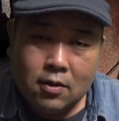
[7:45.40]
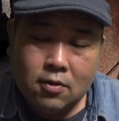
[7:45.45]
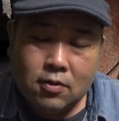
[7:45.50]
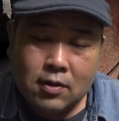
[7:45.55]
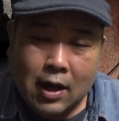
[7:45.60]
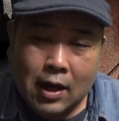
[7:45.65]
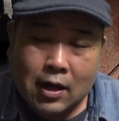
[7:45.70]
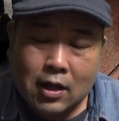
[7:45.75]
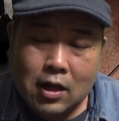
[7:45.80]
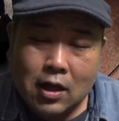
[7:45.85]

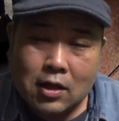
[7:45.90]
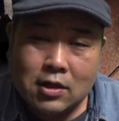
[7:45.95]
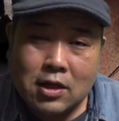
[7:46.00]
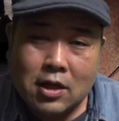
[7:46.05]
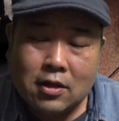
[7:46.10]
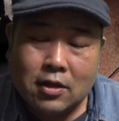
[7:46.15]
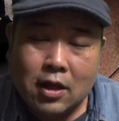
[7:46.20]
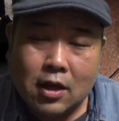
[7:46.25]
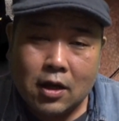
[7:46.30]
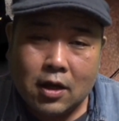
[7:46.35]
体が
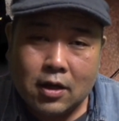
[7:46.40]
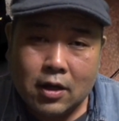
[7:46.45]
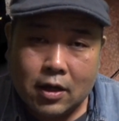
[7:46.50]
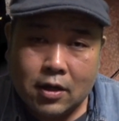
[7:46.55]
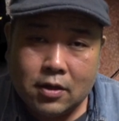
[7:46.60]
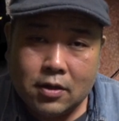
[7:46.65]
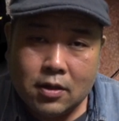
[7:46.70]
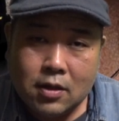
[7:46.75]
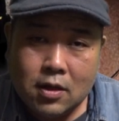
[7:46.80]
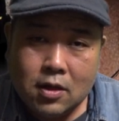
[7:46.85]
全体がな
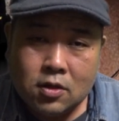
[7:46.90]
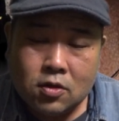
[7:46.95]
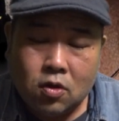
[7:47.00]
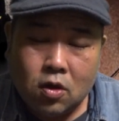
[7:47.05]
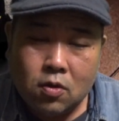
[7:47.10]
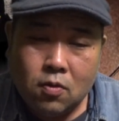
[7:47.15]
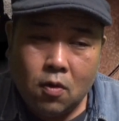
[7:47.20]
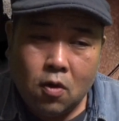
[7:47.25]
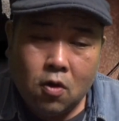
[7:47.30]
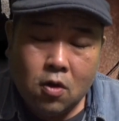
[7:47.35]
い。そ
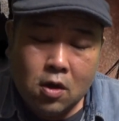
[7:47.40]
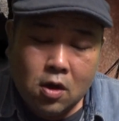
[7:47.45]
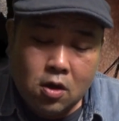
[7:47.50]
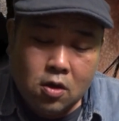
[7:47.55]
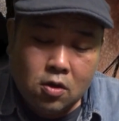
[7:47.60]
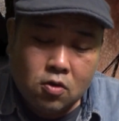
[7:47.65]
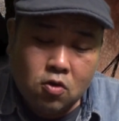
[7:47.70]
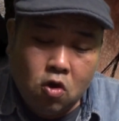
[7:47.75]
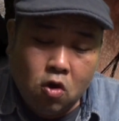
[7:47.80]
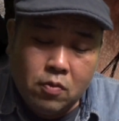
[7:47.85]
れを
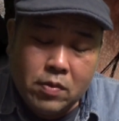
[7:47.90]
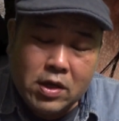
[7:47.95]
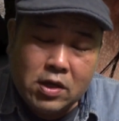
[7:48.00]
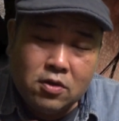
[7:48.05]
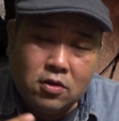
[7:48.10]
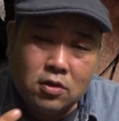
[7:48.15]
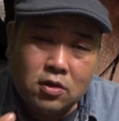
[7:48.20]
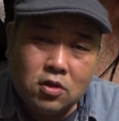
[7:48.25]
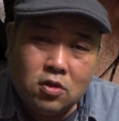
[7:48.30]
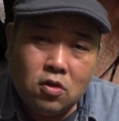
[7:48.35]
ゴミ
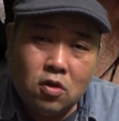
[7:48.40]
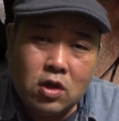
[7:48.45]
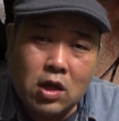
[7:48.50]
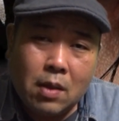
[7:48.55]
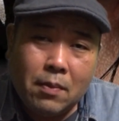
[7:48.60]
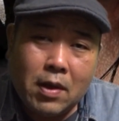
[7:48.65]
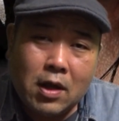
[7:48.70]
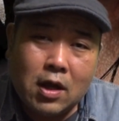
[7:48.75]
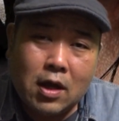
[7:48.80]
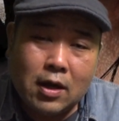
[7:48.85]
くずの
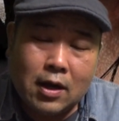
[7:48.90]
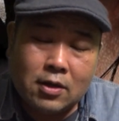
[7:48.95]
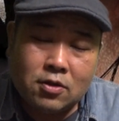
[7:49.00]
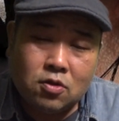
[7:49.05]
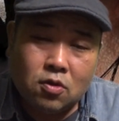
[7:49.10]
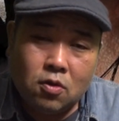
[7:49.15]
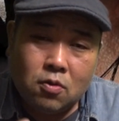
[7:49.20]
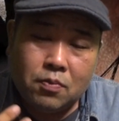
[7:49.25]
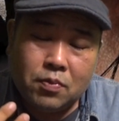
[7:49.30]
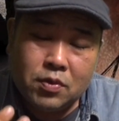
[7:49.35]
山から
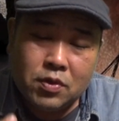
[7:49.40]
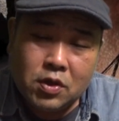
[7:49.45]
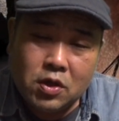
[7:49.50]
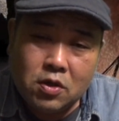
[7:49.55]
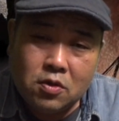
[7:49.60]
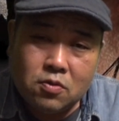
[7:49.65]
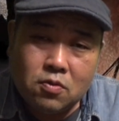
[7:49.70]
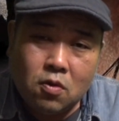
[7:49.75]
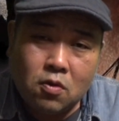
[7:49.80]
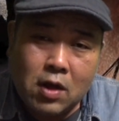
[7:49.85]
その部
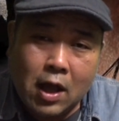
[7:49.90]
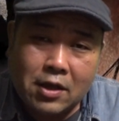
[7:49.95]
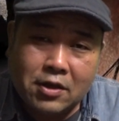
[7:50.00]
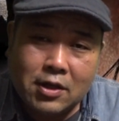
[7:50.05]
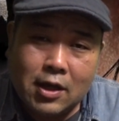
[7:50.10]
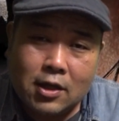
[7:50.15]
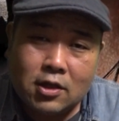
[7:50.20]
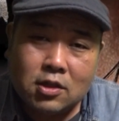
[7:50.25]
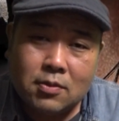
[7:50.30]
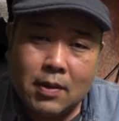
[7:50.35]
品をか
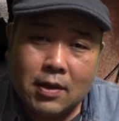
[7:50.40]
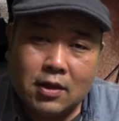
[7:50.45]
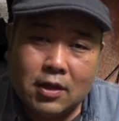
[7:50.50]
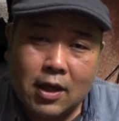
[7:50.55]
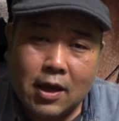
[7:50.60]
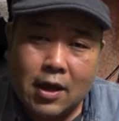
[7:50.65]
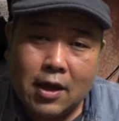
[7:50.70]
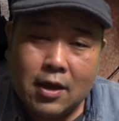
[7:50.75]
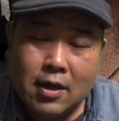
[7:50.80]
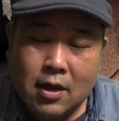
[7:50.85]
き集め
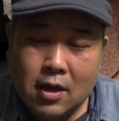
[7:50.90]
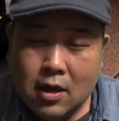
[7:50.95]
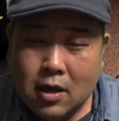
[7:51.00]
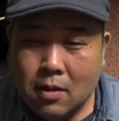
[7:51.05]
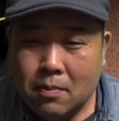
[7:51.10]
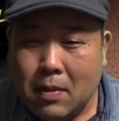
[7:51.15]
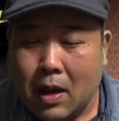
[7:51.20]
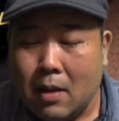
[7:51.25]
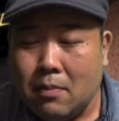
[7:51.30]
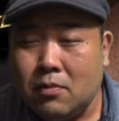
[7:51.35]
て、
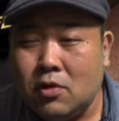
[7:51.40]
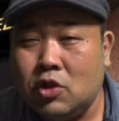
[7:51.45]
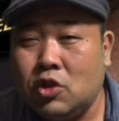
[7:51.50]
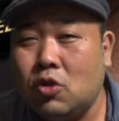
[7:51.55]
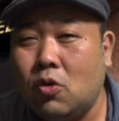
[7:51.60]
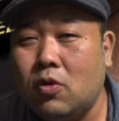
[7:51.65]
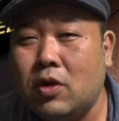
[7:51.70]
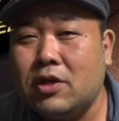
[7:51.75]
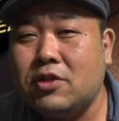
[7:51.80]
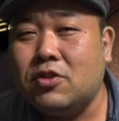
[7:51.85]
まあ無
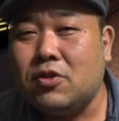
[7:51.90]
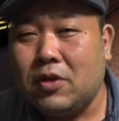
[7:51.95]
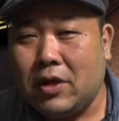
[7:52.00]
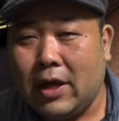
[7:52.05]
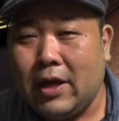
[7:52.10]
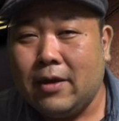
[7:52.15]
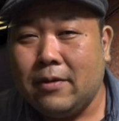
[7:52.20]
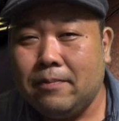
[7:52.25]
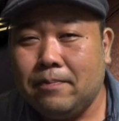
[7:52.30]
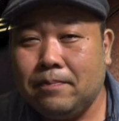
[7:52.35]
償ですよ
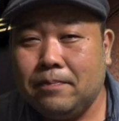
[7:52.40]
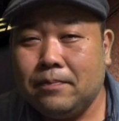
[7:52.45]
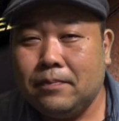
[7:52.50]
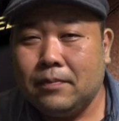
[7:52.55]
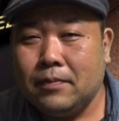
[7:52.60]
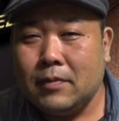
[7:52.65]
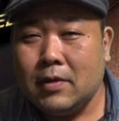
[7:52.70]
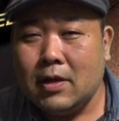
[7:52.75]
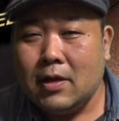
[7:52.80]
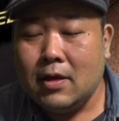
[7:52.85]
ね。
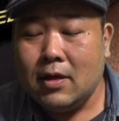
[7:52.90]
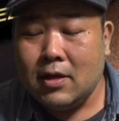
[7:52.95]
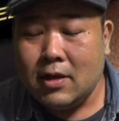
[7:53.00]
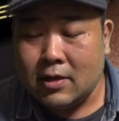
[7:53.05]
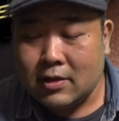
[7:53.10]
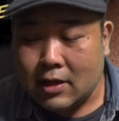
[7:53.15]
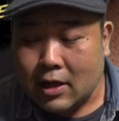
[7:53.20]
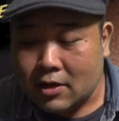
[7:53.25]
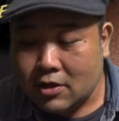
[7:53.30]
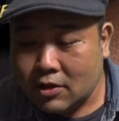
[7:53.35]

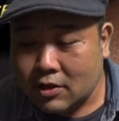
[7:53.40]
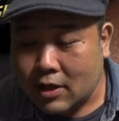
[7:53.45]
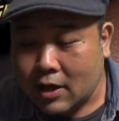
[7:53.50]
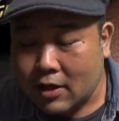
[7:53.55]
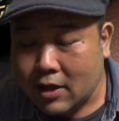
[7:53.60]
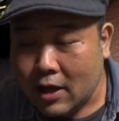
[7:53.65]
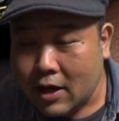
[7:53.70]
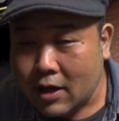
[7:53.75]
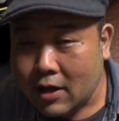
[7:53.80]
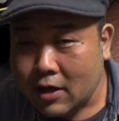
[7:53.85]
優し
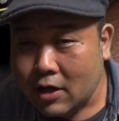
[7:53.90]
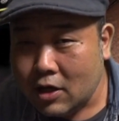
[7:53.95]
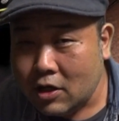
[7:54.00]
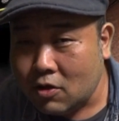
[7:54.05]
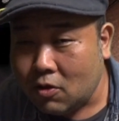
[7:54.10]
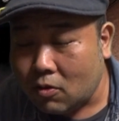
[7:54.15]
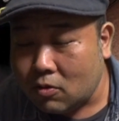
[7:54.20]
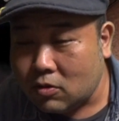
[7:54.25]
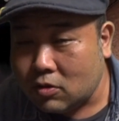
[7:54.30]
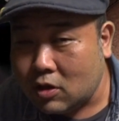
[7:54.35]
さで井
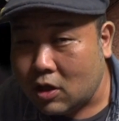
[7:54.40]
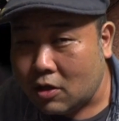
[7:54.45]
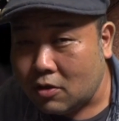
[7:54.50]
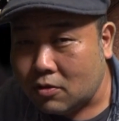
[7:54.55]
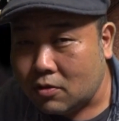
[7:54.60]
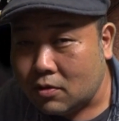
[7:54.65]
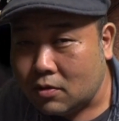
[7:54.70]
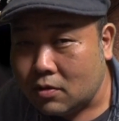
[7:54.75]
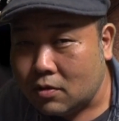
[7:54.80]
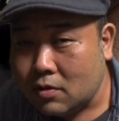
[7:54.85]
戸って
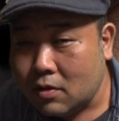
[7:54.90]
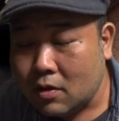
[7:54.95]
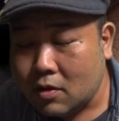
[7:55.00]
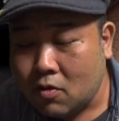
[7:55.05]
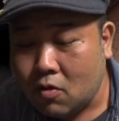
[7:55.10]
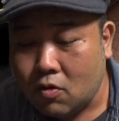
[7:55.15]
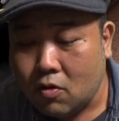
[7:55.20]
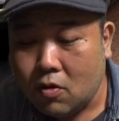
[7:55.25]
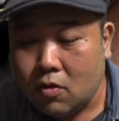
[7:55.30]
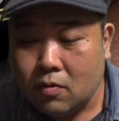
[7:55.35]
いう
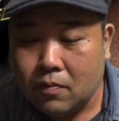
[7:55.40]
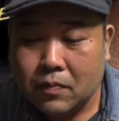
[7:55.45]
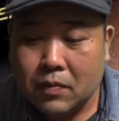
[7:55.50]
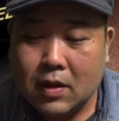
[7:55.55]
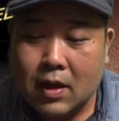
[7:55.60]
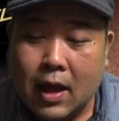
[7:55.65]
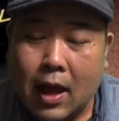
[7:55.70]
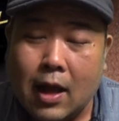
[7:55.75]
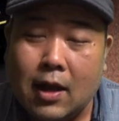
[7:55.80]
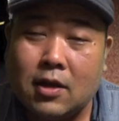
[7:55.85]
この
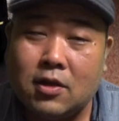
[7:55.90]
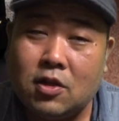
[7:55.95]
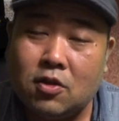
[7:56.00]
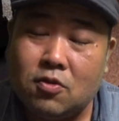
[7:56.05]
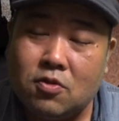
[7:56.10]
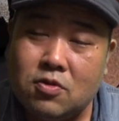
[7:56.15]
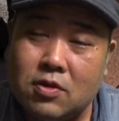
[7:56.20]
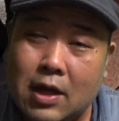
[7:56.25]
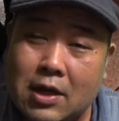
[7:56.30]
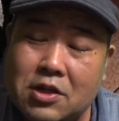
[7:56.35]
博士
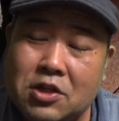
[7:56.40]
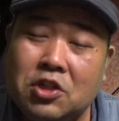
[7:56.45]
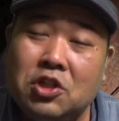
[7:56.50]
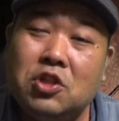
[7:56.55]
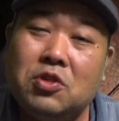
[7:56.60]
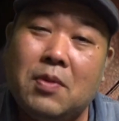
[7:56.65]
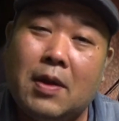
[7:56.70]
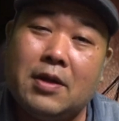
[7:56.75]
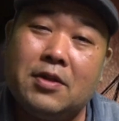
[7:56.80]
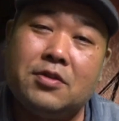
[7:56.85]
というか医
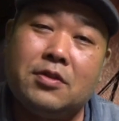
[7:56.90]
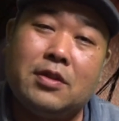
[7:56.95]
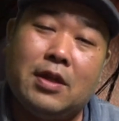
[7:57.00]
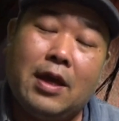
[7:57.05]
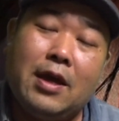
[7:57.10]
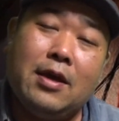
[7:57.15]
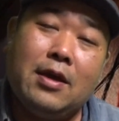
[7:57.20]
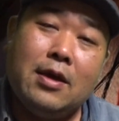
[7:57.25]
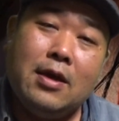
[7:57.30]
師はですね、